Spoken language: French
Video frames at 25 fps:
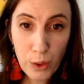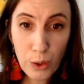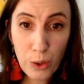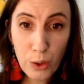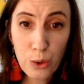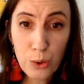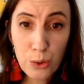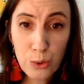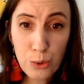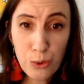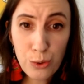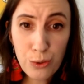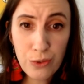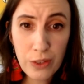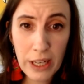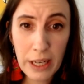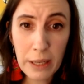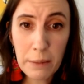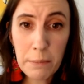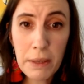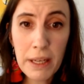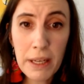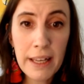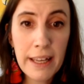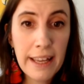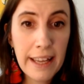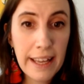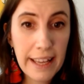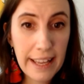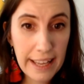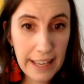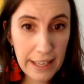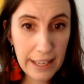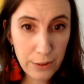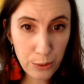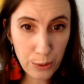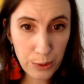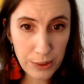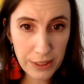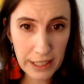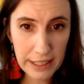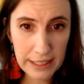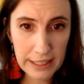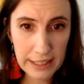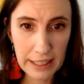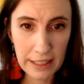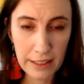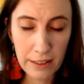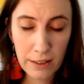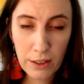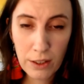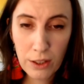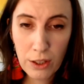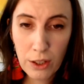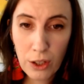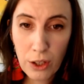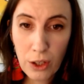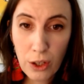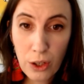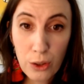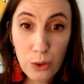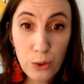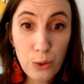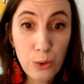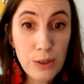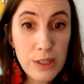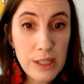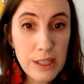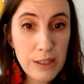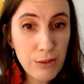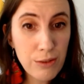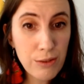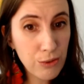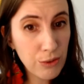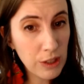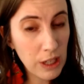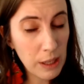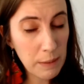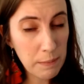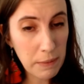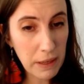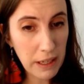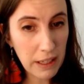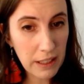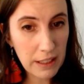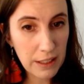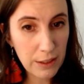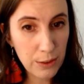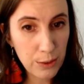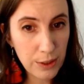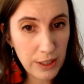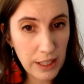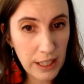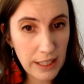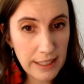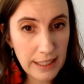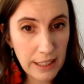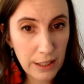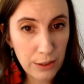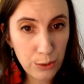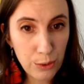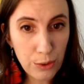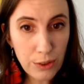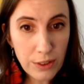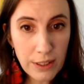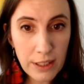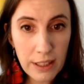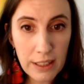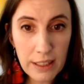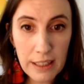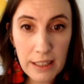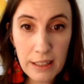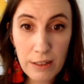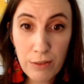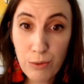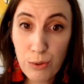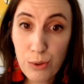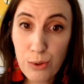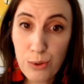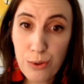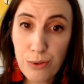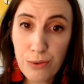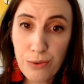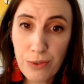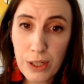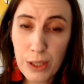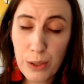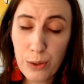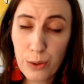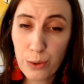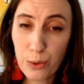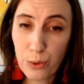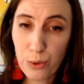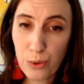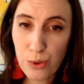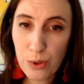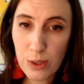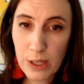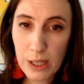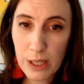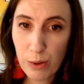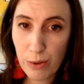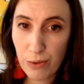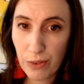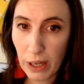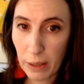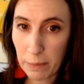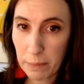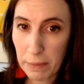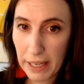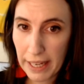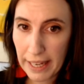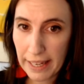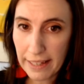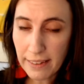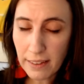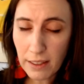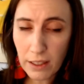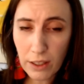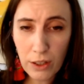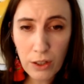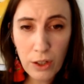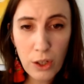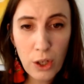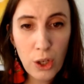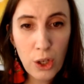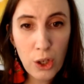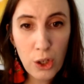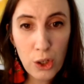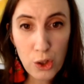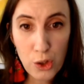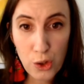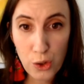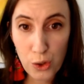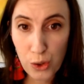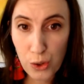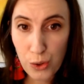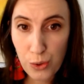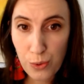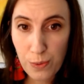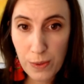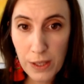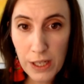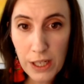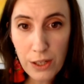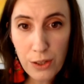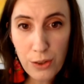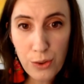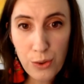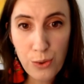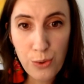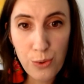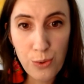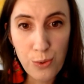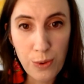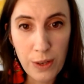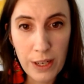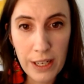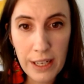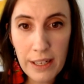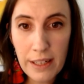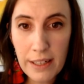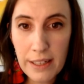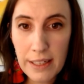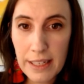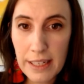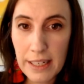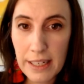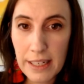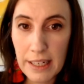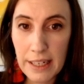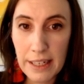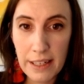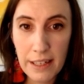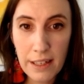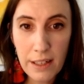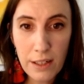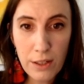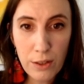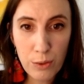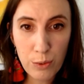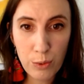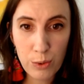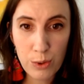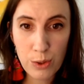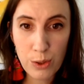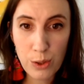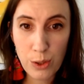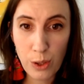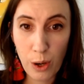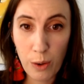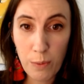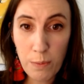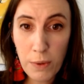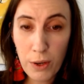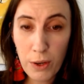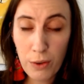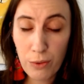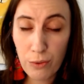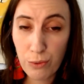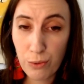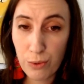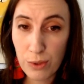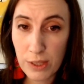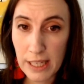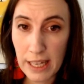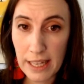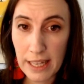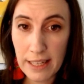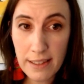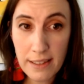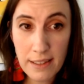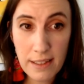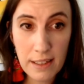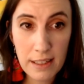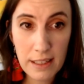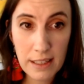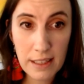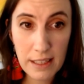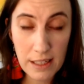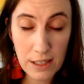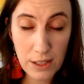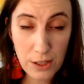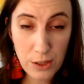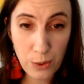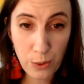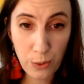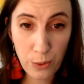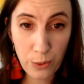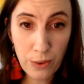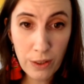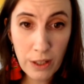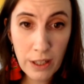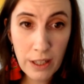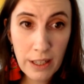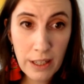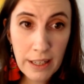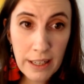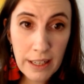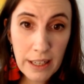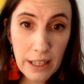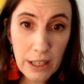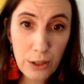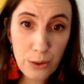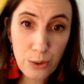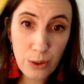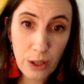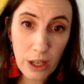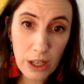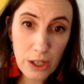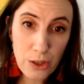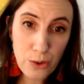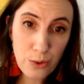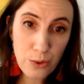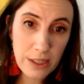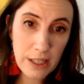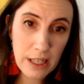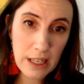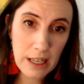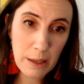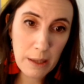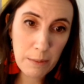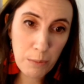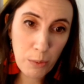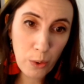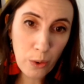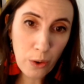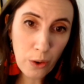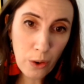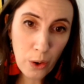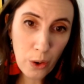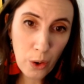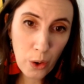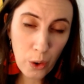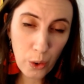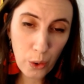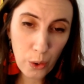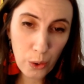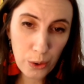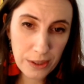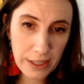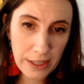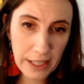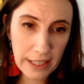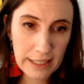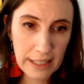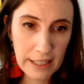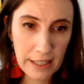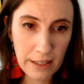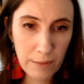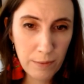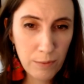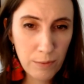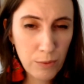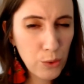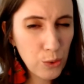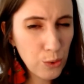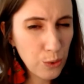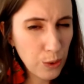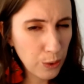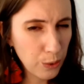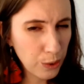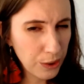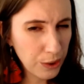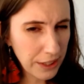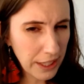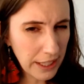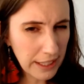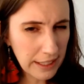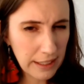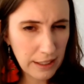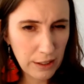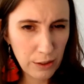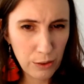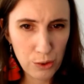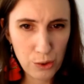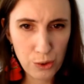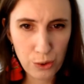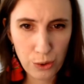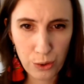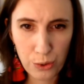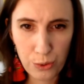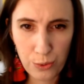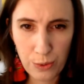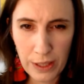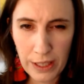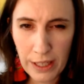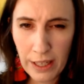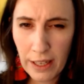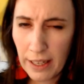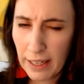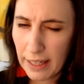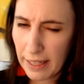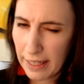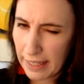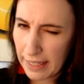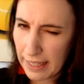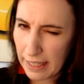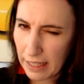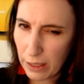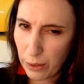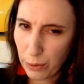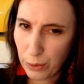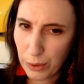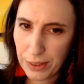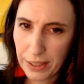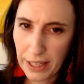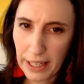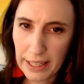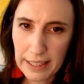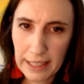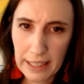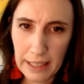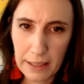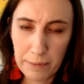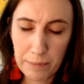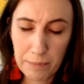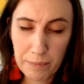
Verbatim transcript: Du verbe être au taquet. Donc si vous voulez parler de quelqu'un d'autre, il vous suffit de conjuguer le verbe être. Je suis, tu es, il est, nous sommes, vous êtes, ils sont, et de rajouter les mots au taquet. Tu es au taquet aujourd'hui. Il est au taquet.